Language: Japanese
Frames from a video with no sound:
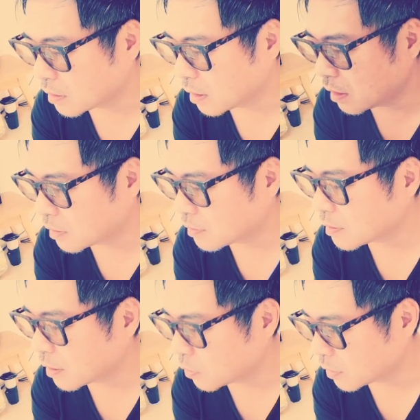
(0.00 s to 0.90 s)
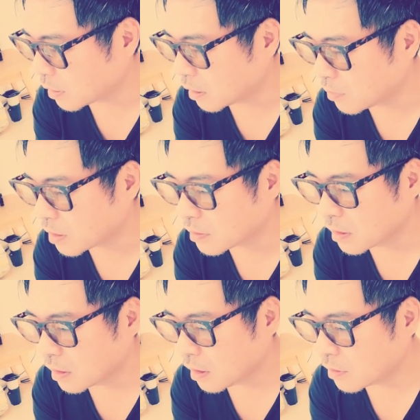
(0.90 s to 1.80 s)
が成立する可能性がありま
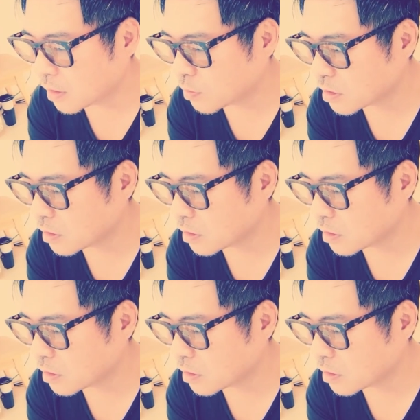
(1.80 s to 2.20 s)
す。いずれも